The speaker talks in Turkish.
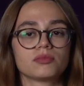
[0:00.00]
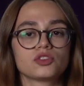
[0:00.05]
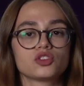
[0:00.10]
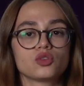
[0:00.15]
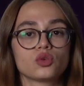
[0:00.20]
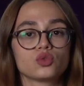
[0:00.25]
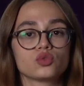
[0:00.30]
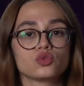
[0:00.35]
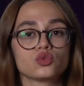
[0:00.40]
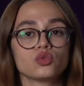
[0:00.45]

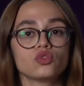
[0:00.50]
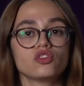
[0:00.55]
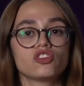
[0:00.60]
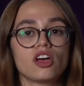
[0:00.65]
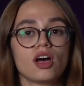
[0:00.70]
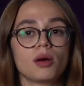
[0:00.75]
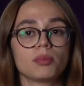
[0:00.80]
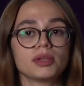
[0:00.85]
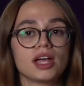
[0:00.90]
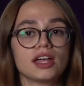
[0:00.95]
sorusunu
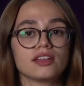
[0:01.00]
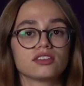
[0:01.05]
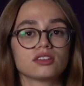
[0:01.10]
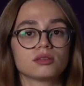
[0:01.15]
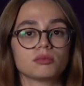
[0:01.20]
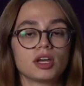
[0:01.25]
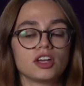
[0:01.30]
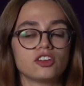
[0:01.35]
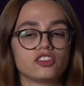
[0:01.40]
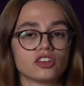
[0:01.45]

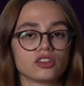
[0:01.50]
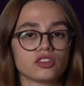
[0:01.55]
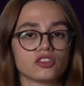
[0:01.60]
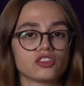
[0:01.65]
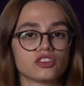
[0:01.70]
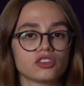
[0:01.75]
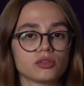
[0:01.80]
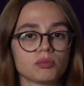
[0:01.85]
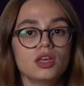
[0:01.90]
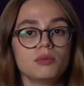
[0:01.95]
cevaplandırmaya
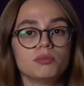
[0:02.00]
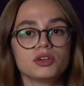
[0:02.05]
çalıştım.